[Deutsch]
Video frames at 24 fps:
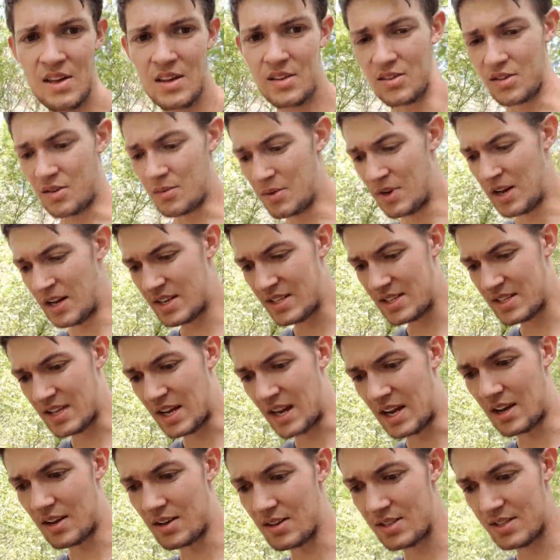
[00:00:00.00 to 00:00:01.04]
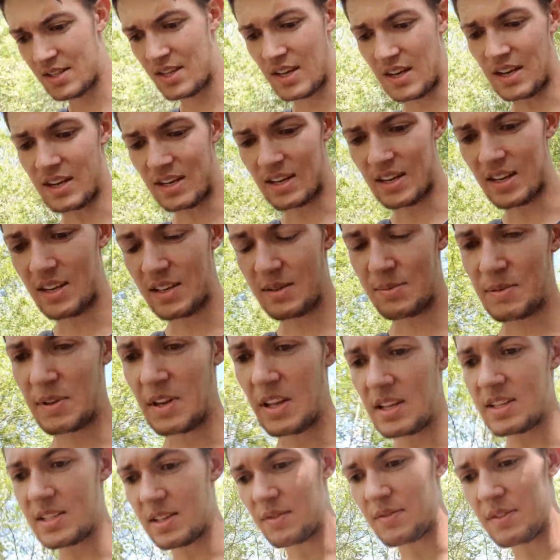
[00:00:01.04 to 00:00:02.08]
komplettes Chaos gerade. Ich bin
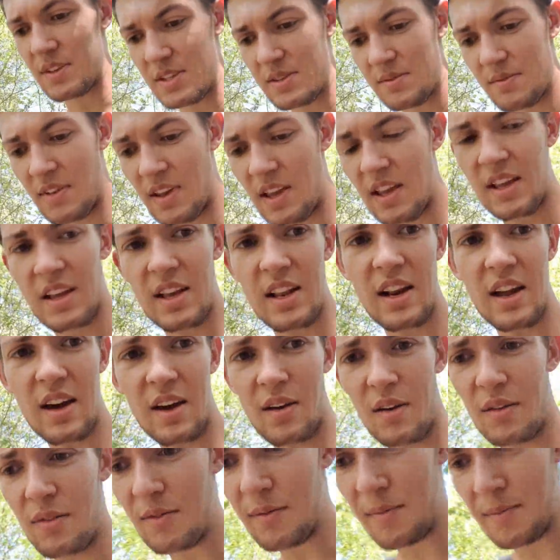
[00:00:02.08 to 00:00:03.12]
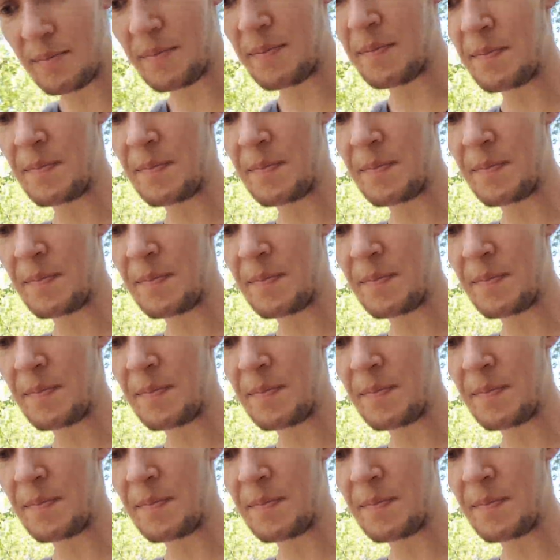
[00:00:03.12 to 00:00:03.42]
jetzt auf diesem Weg gelaufen.